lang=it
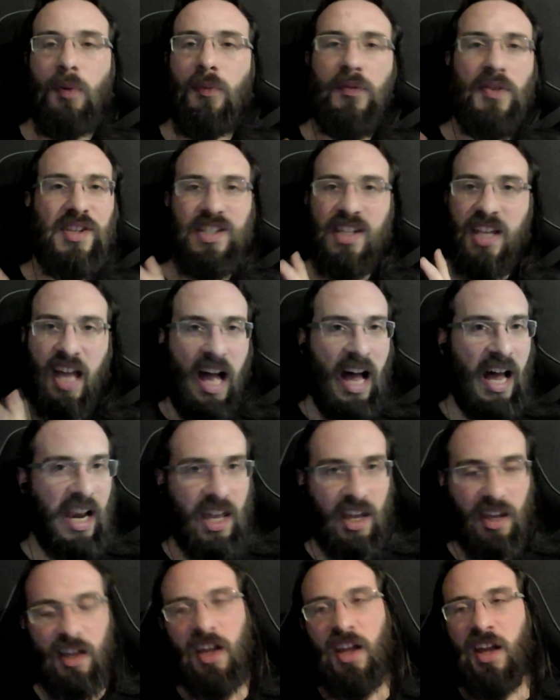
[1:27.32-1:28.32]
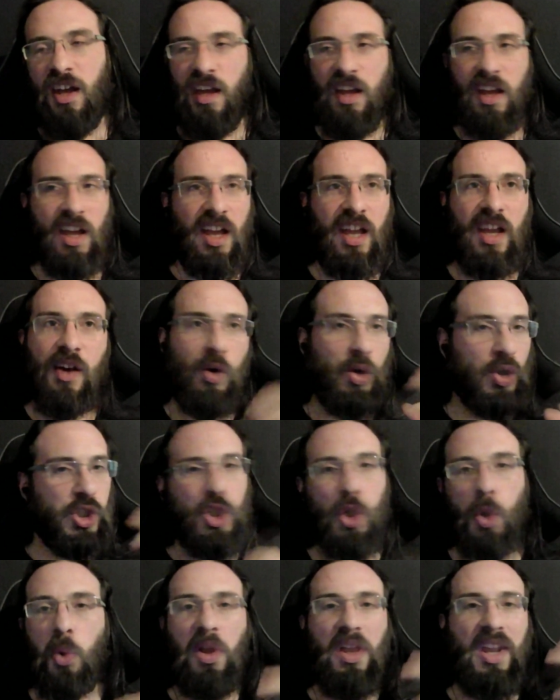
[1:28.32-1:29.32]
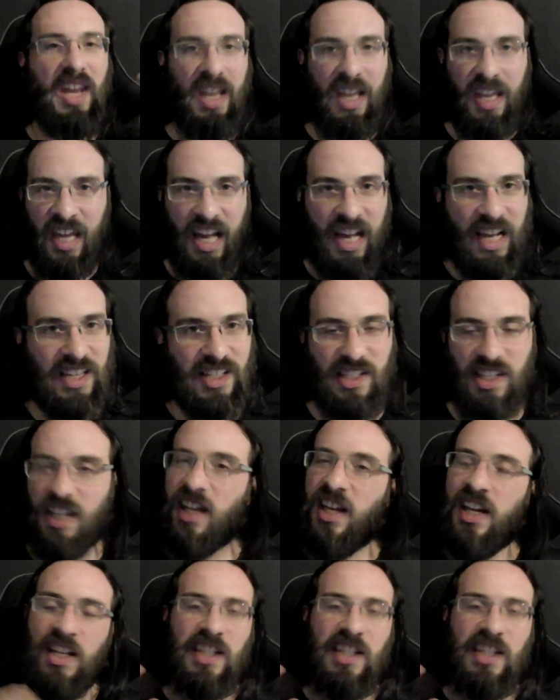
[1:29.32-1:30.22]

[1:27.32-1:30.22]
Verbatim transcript: fiscale, eh, costruire case,